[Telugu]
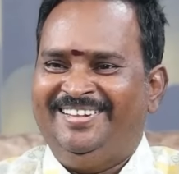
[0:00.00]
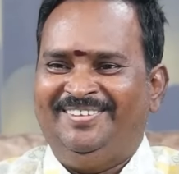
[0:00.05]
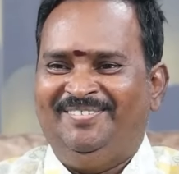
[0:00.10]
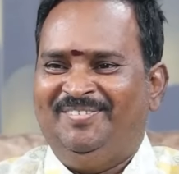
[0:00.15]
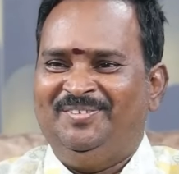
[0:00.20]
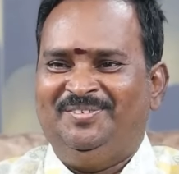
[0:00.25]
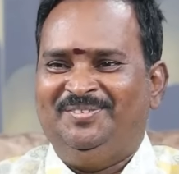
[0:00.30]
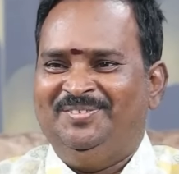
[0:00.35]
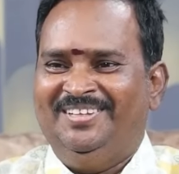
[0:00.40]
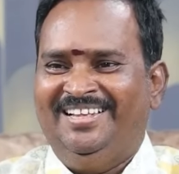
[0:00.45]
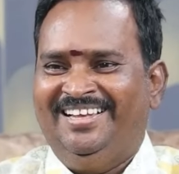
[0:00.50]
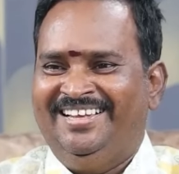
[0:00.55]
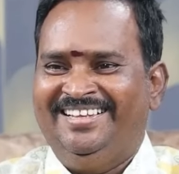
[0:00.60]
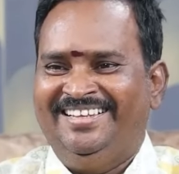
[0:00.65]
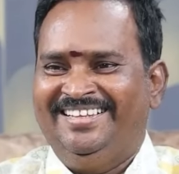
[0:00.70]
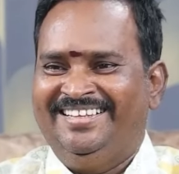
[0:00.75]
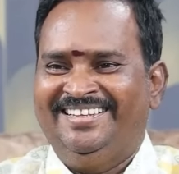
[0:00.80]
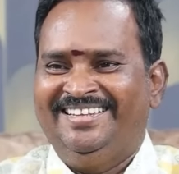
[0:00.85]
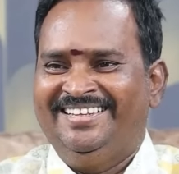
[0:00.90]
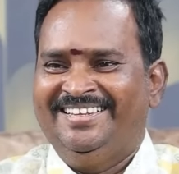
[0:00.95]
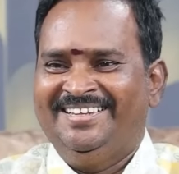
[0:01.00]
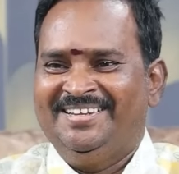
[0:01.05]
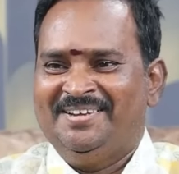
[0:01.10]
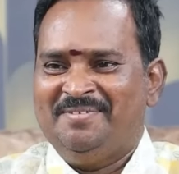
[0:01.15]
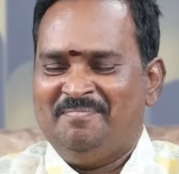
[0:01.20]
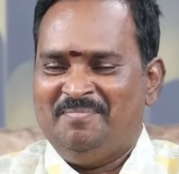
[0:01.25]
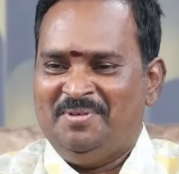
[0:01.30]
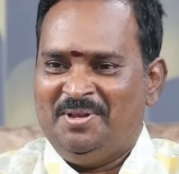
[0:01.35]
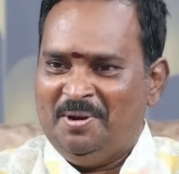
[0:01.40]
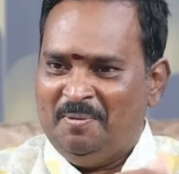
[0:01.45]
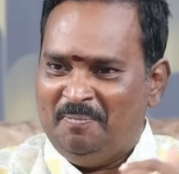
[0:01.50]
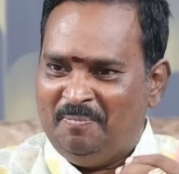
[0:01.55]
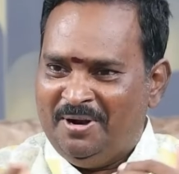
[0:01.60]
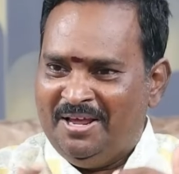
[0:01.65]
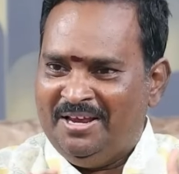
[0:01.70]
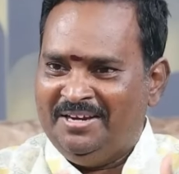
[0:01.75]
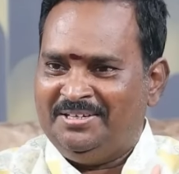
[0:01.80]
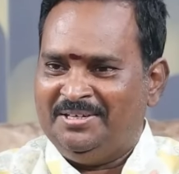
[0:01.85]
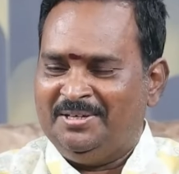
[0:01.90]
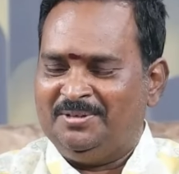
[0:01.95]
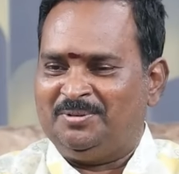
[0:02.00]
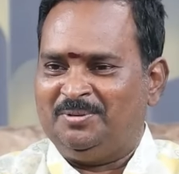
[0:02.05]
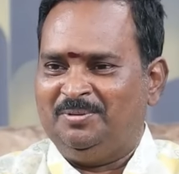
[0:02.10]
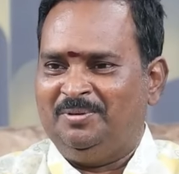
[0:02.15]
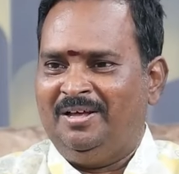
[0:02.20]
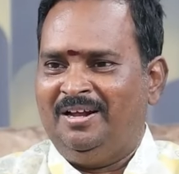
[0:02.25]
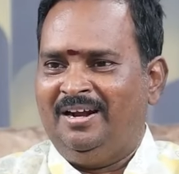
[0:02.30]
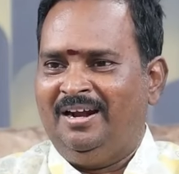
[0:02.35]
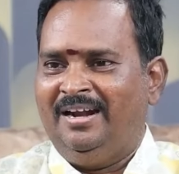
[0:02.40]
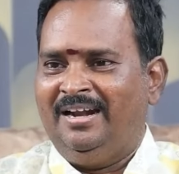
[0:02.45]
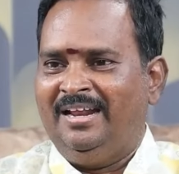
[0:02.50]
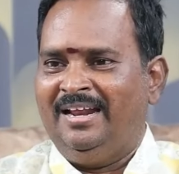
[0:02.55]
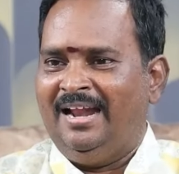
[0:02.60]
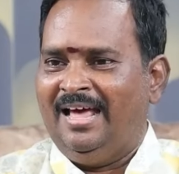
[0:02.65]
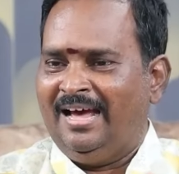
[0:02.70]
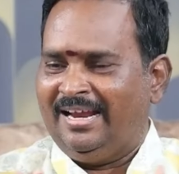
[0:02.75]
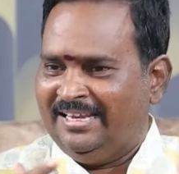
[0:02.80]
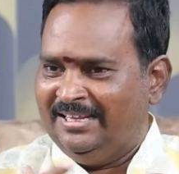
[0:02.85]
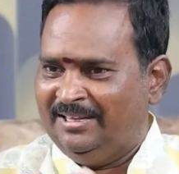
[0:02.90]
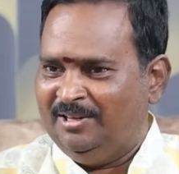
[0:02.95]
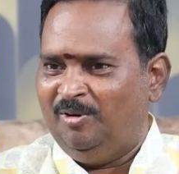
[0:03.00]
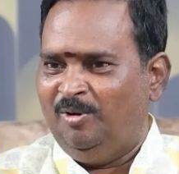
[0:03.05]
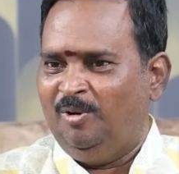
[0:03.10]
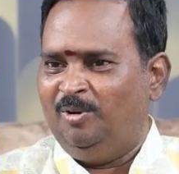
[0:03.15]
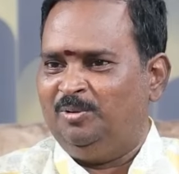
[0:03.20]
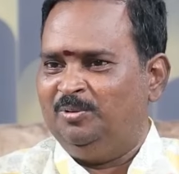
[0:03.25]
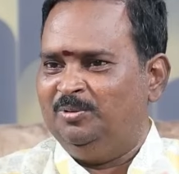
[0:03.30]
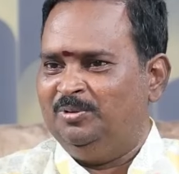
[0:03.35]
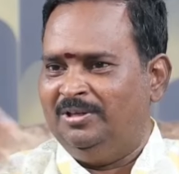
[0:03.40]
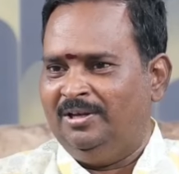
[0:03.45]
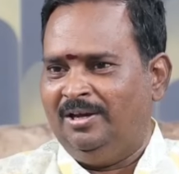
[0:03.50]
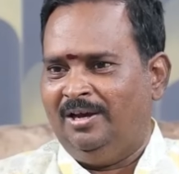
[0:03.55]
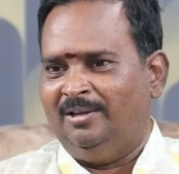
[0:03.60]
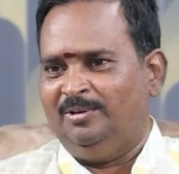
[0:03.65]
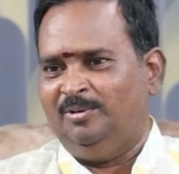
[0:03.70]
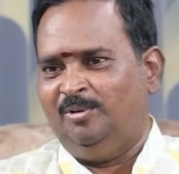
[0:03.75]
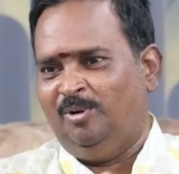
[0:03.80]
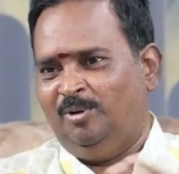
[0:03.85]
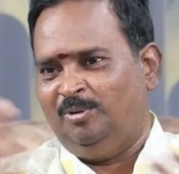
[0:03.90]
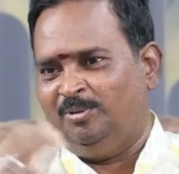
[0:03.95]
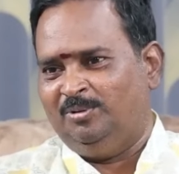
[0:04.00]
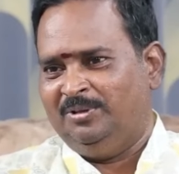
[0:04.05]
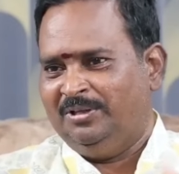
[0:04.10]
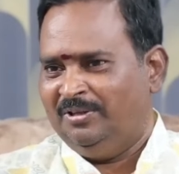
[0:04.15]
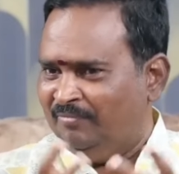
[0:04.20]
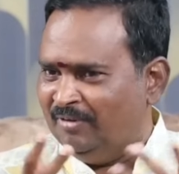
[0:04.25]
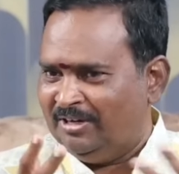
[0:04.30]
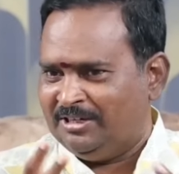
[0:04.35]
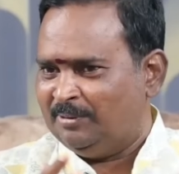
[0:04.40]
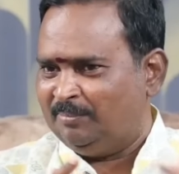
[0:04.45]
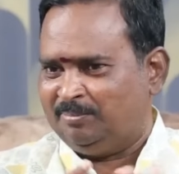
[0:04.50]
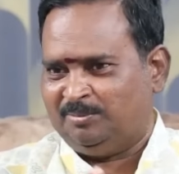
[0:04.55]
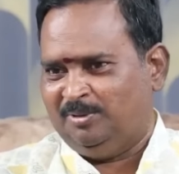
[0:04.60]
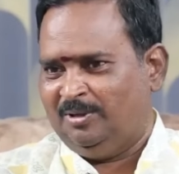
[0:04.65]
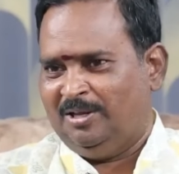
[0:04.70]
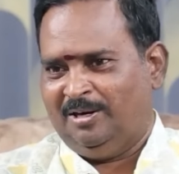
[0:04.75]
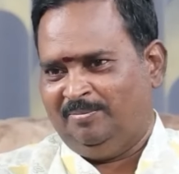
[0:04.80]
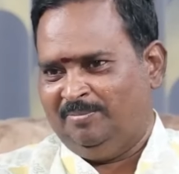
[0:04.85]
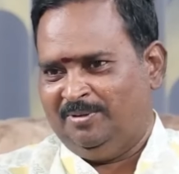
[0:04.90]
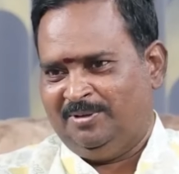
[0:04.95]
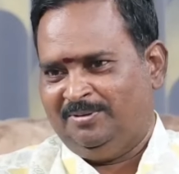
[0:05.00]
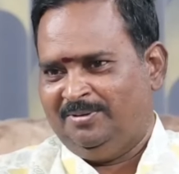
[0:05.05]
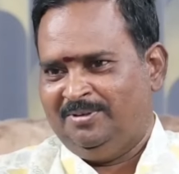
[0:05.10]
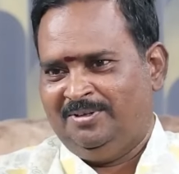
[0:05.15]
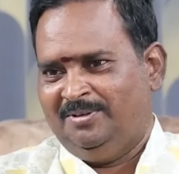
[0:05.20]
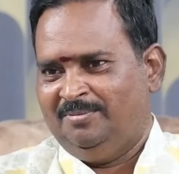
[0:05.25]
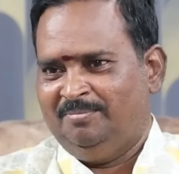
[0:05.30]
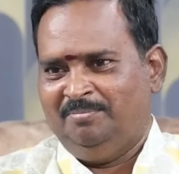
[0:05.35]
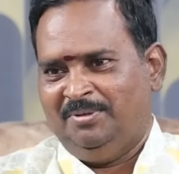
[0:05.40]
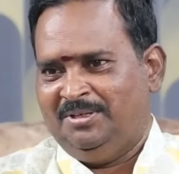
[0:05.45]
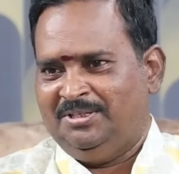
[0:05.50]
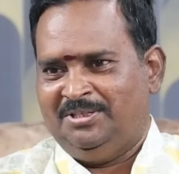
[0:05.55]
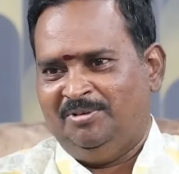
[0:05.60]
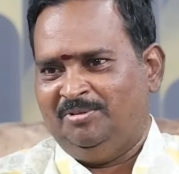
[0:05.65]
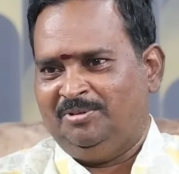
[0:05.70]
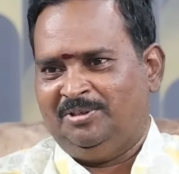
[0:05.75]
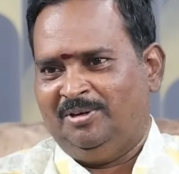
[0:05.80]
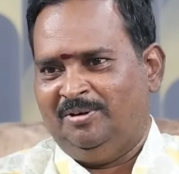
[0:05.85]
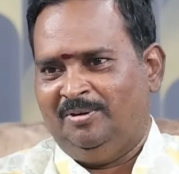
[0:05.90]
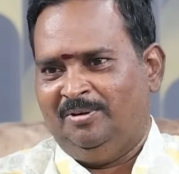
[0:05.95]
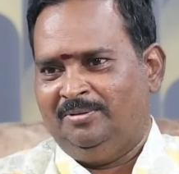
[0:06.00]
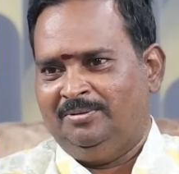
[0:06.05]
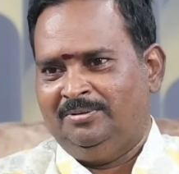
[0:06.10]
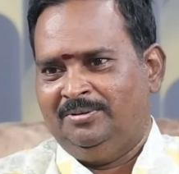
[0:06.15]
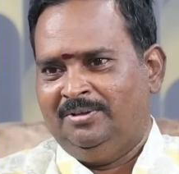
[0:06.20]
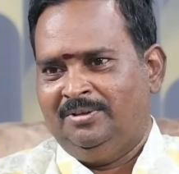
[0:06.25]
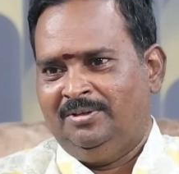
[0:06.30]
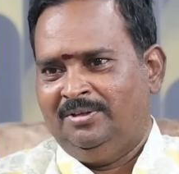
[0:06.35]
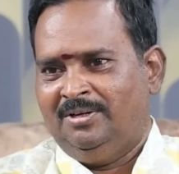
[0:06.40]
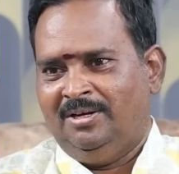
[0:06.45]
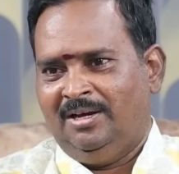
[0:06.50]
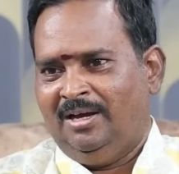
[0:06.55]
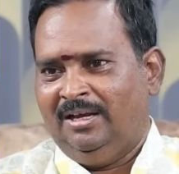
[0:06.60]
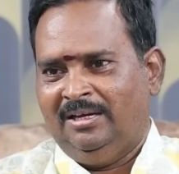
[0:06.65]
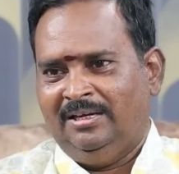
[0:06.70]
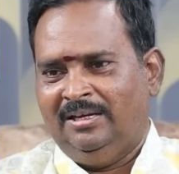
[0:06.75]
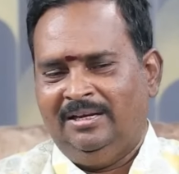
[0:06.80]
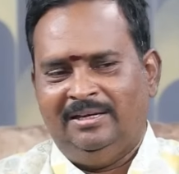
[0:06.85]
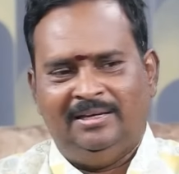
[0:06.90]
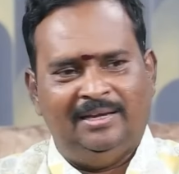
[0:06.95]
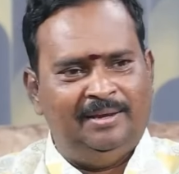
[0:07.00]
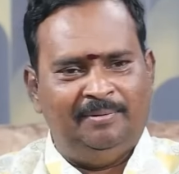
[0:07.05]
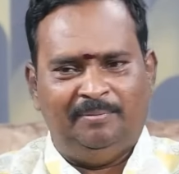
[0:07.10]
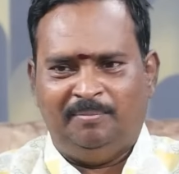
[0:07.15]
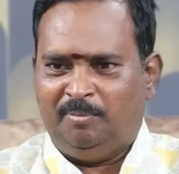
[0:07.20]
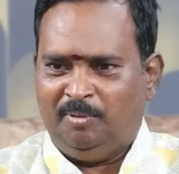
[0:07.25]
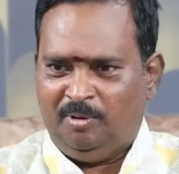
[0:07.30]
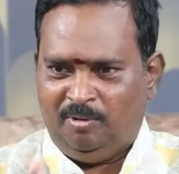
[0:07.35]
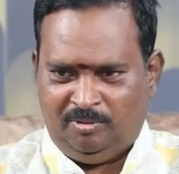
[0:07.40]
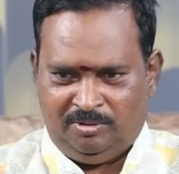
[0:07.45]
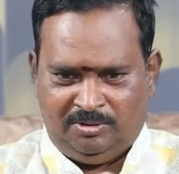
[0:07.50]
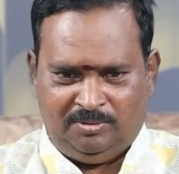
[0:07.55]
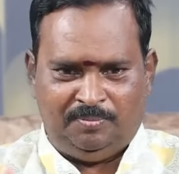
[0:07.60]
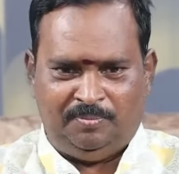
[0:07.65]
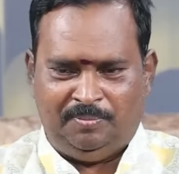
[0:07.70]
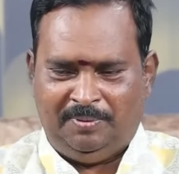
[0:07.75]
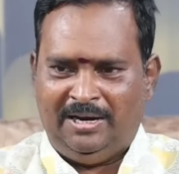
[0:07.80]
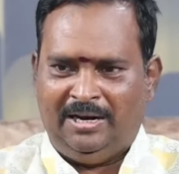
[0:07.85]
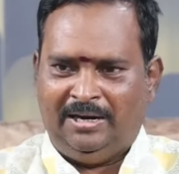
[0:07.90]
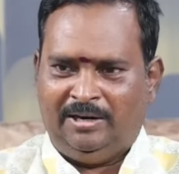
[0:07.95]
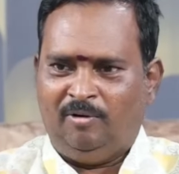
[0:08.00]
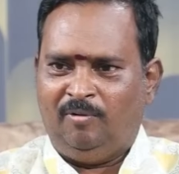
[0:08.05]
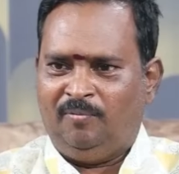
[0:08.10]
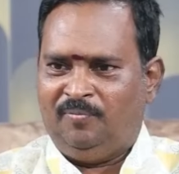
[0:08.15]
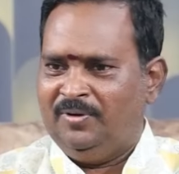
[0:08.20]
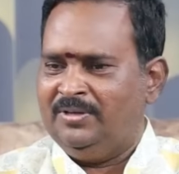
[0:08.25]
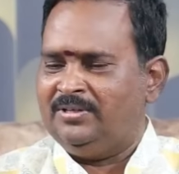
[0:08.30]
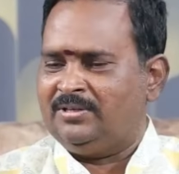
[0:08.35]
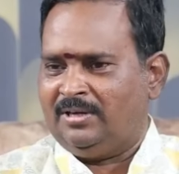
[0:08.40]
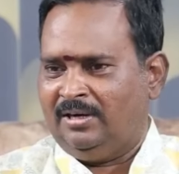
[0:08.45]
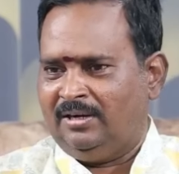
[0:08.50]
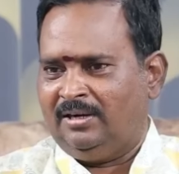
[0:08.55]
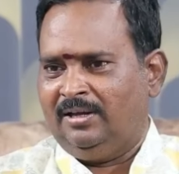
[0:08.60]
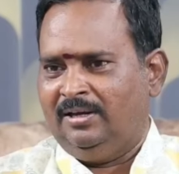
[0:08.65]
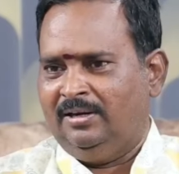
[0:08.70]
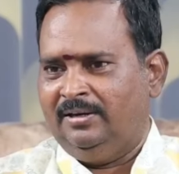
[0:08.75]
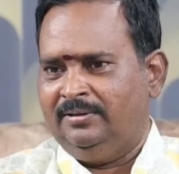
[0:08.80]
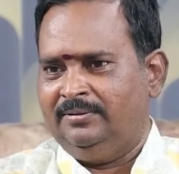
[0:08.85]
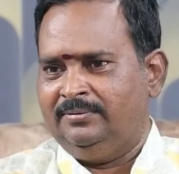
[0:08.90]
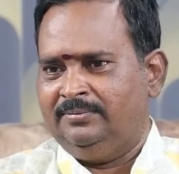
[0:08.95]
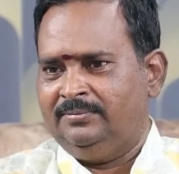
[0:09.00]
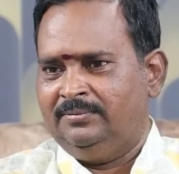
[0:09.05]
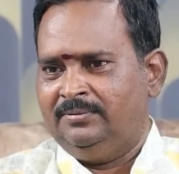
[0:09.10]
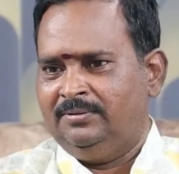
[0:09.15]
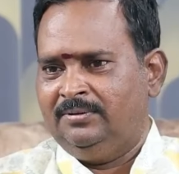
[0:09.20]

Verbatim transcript: అర్థమవుతుందా మీరు ఎప్పుడేం చేస్తున్నారంటే నాకు ఇది లోటు ఉంది అది లోటు ఉంది ఇవే చెప్తున్నారు మీరు మీ జీవితంలో ఇప్పుడు పిల్లలకి ఫీజు కట్టాలి